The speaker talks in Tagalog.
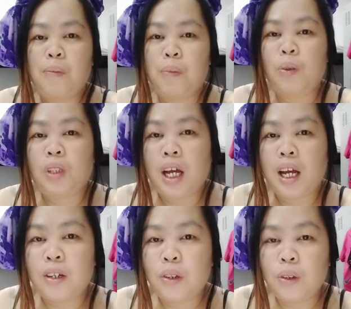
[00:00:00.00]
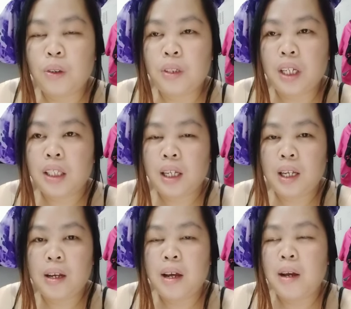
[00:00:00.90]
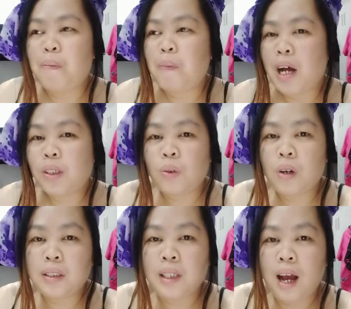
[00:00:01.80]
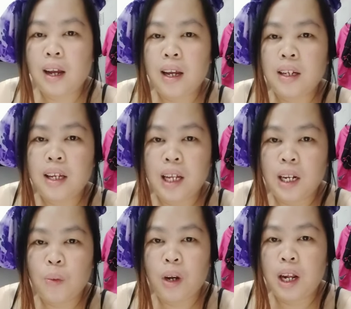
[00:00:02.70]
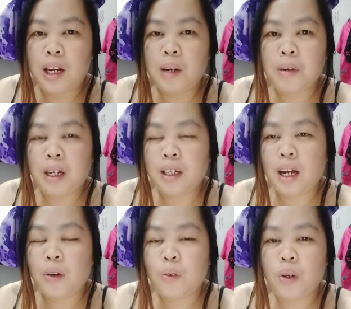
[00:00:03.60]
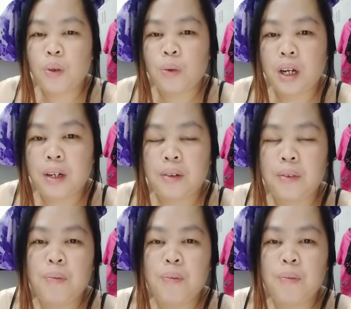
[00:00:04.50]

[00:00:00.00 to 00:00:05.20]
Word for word: puntahan doon at ipasok ang saging na yan na wala na lang kaano-anuhan.